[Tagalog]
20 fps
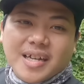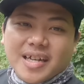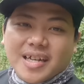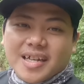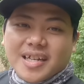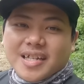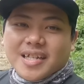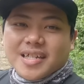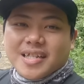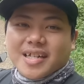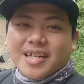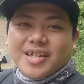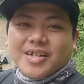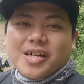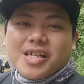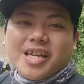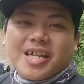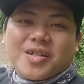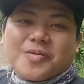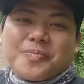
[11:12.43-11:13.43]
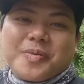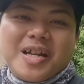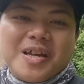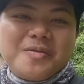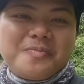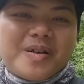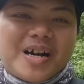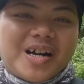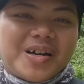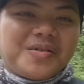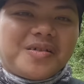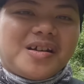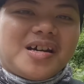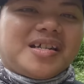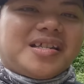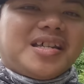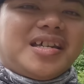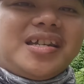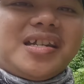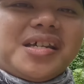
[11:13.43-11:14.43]
And ayun, ito pala yung bago
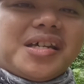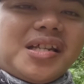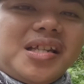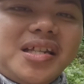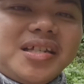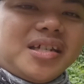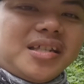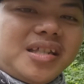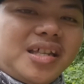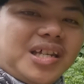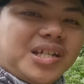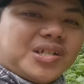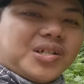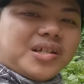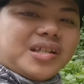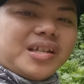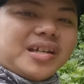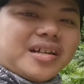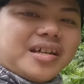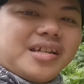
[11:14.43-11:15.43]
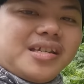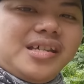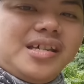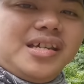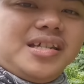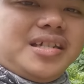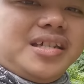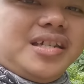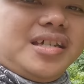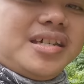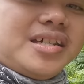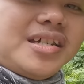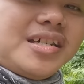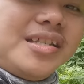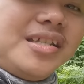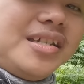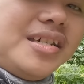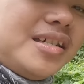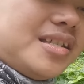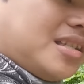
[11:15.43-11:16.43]
nating release na t-shirt na Ride Easy yan.